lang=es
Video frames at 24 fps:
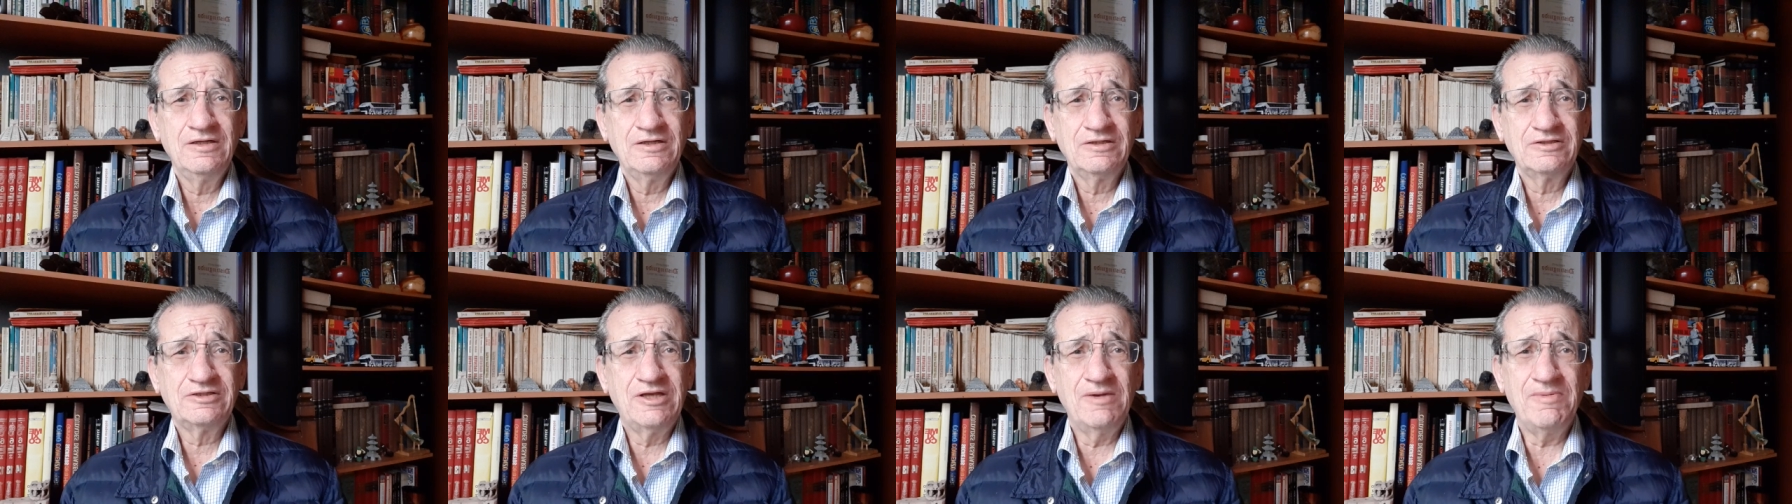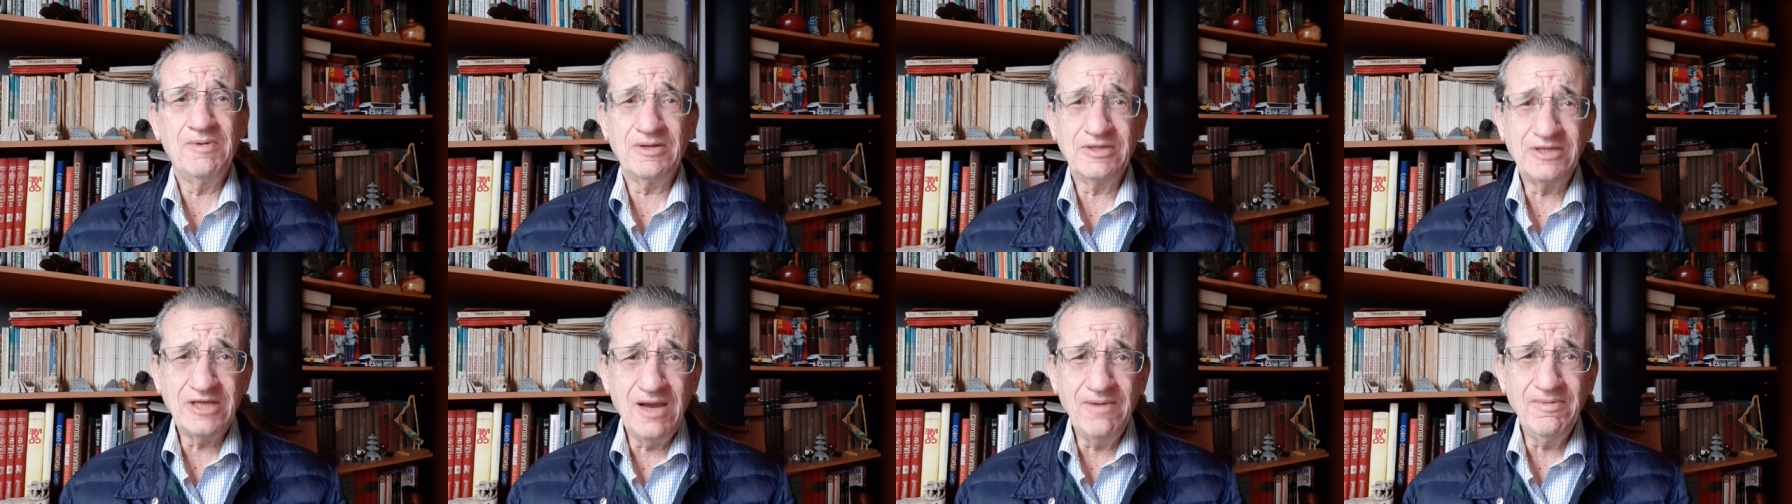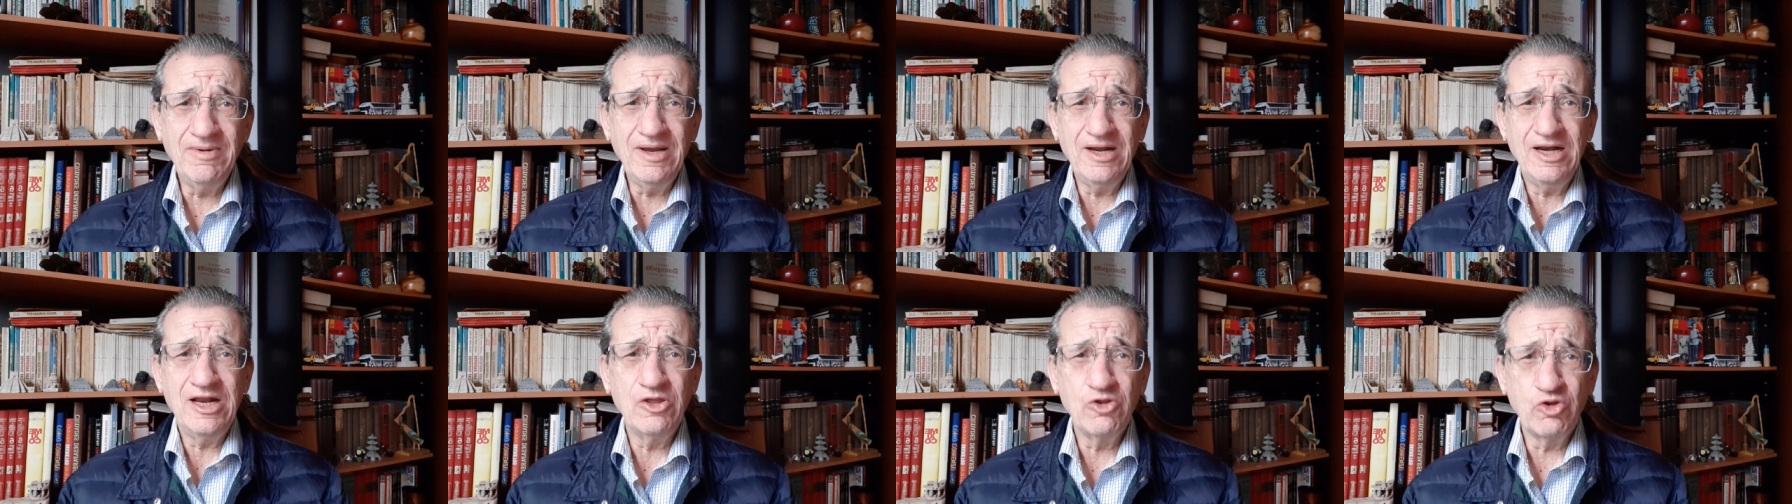se
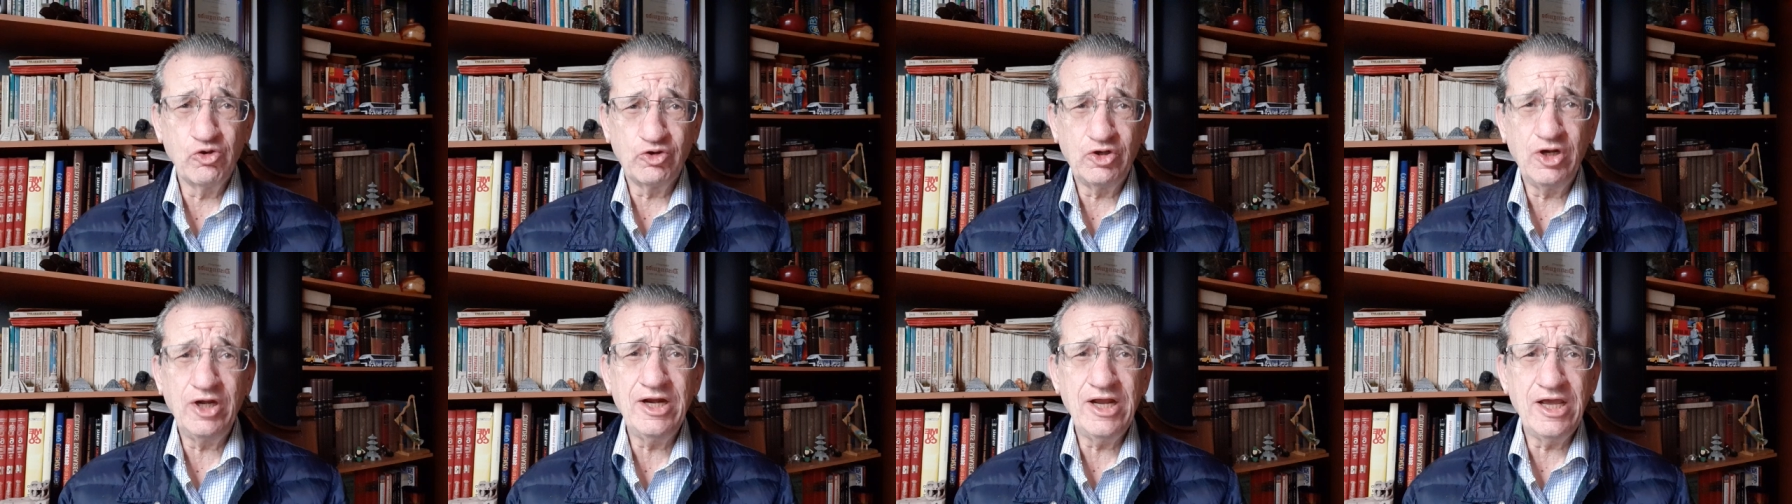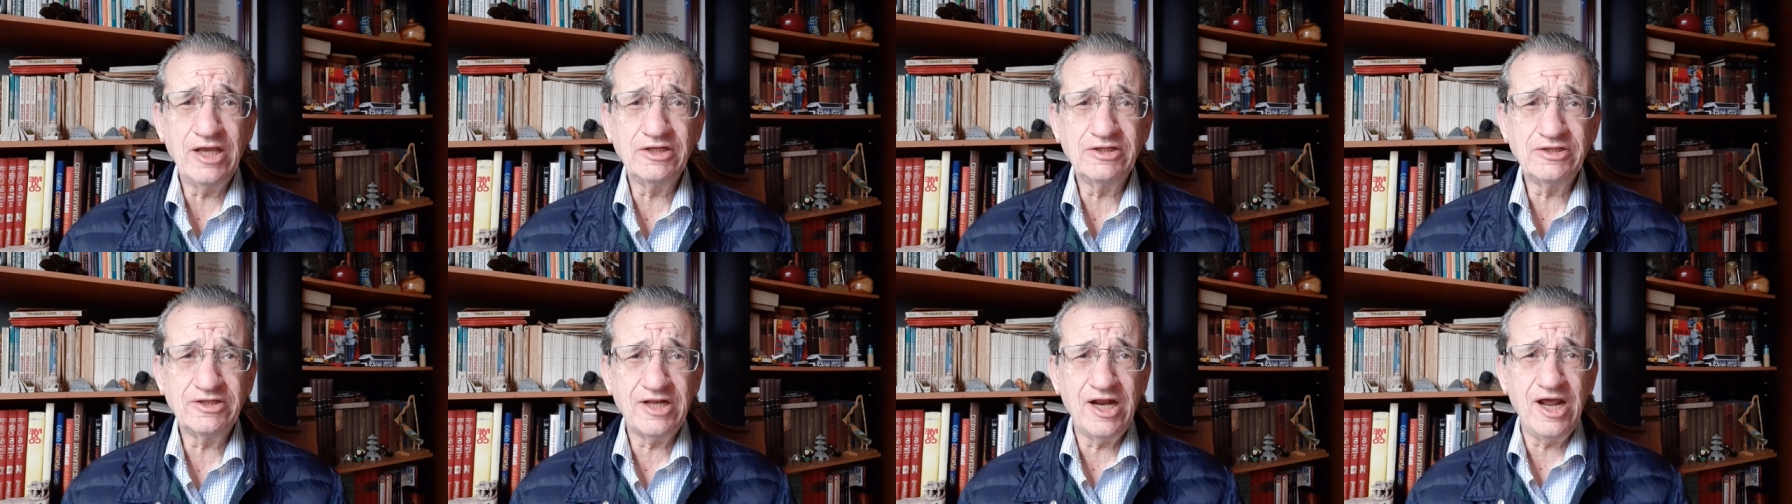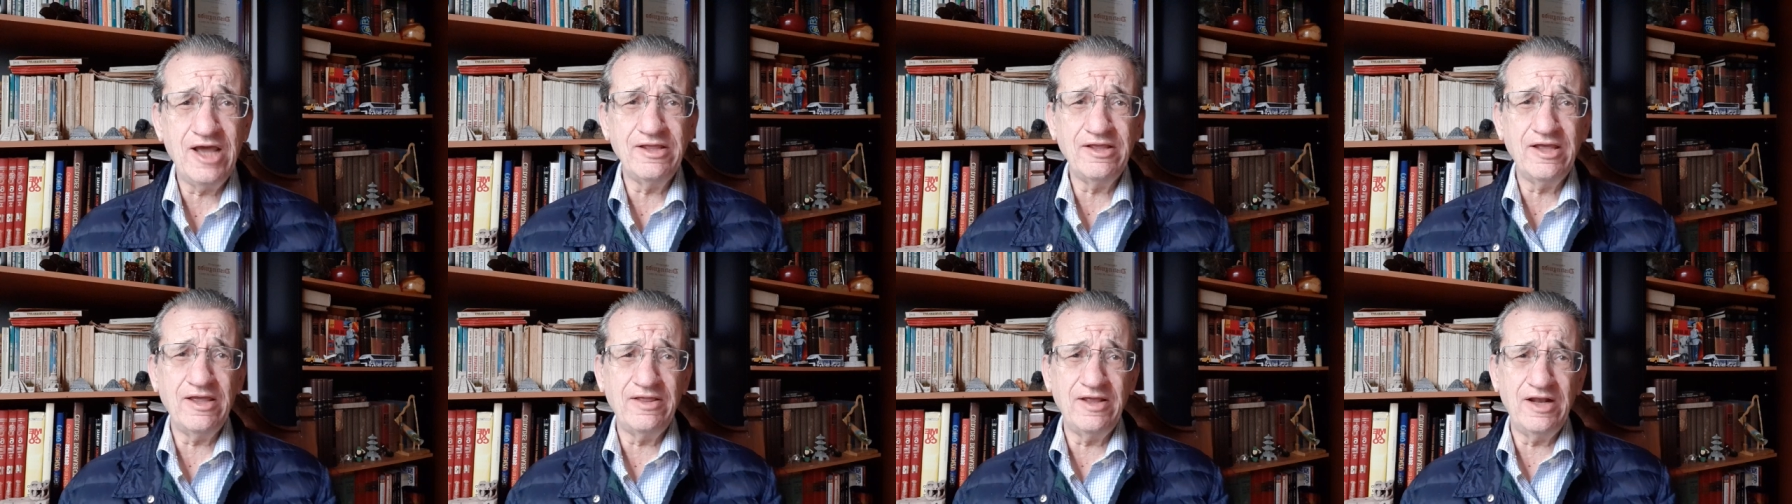basaba en la doctrina
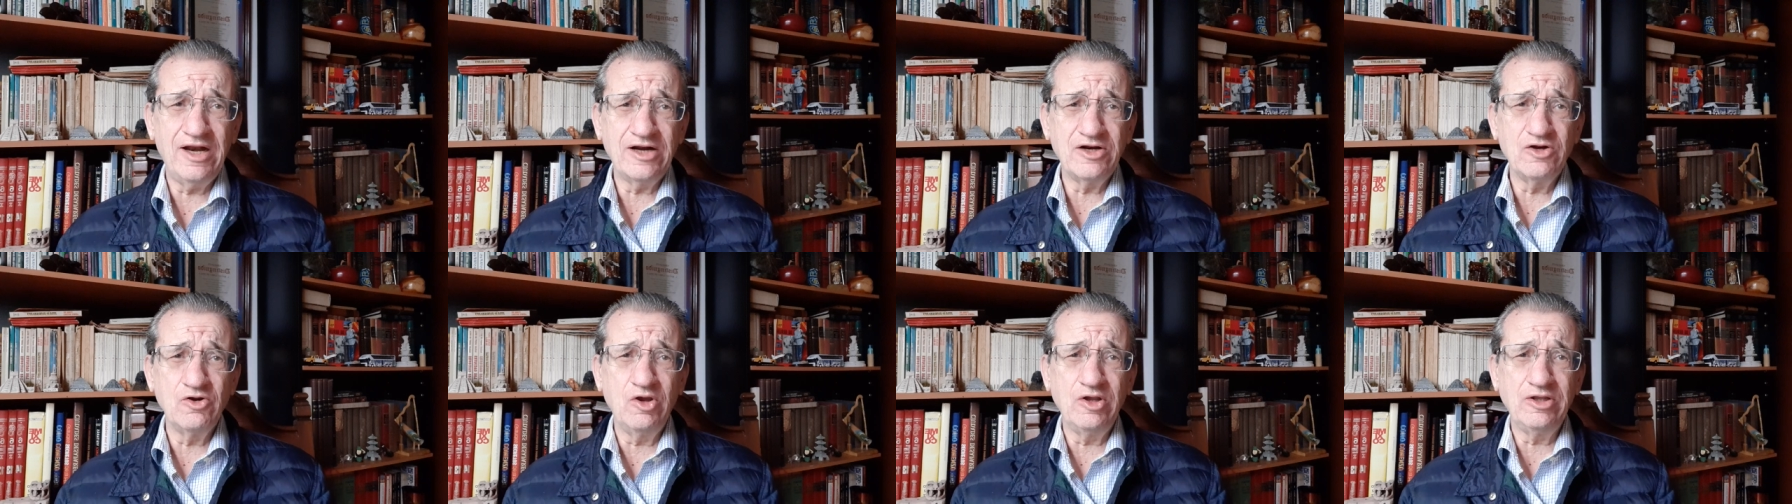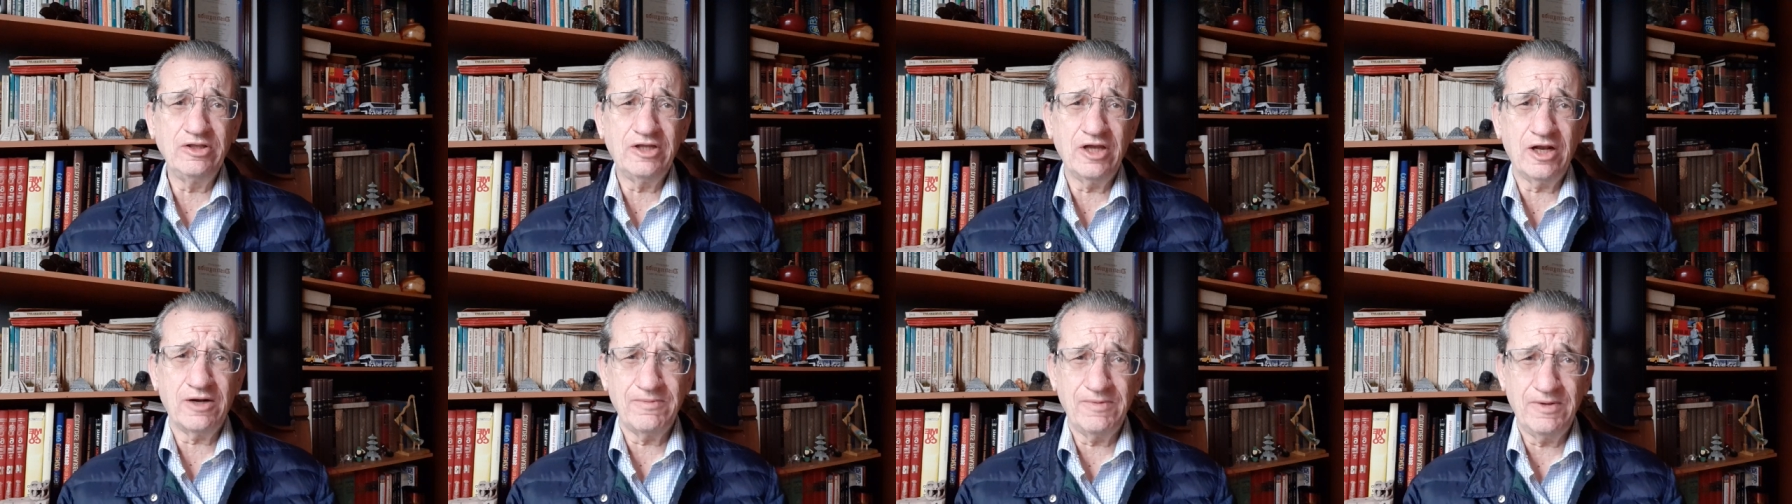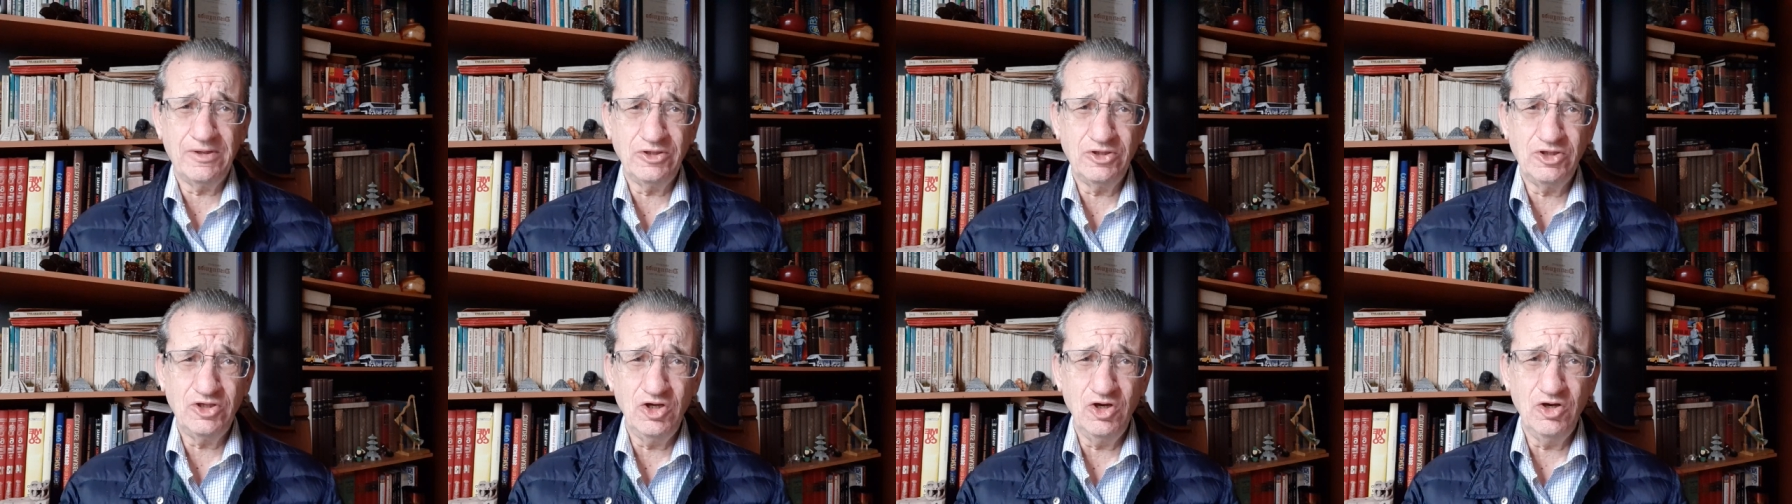estrada de la no
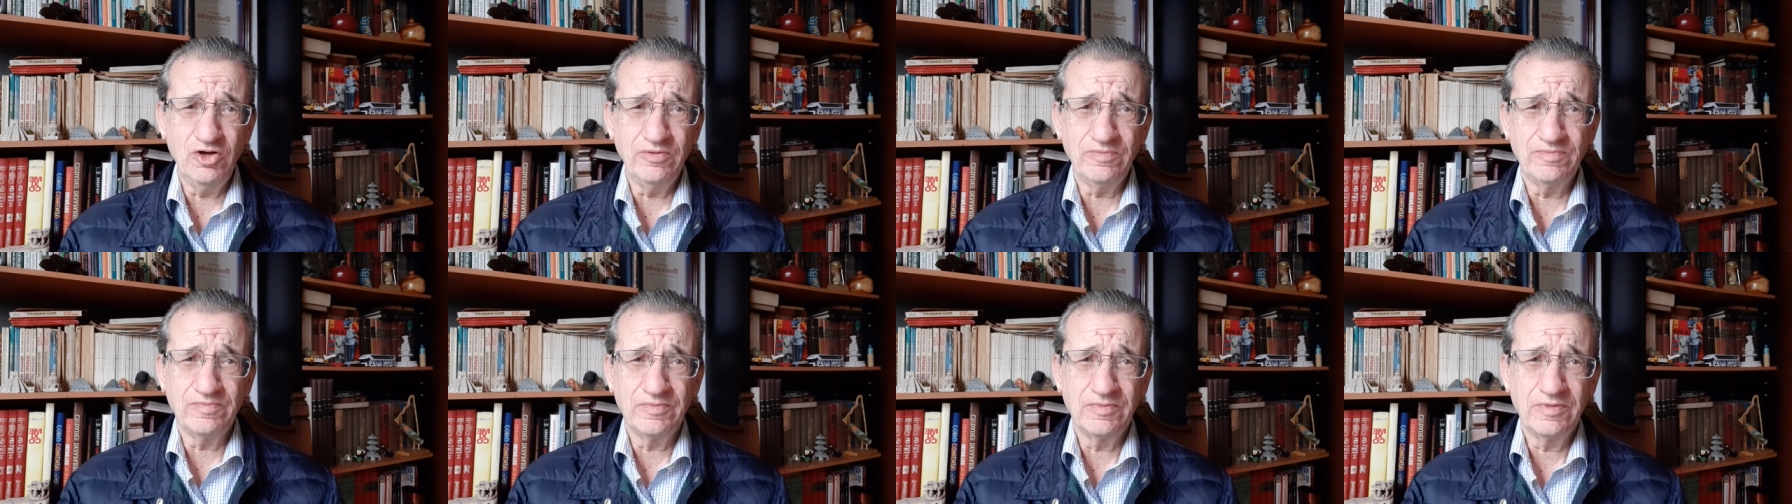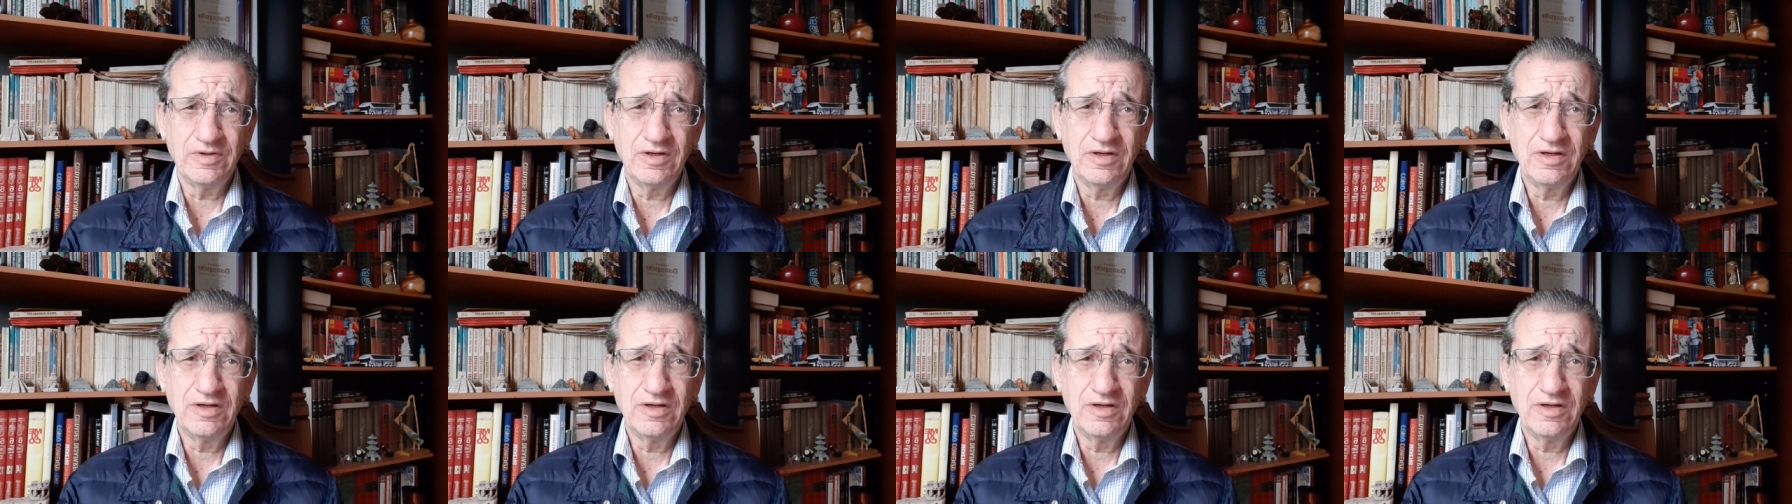intervención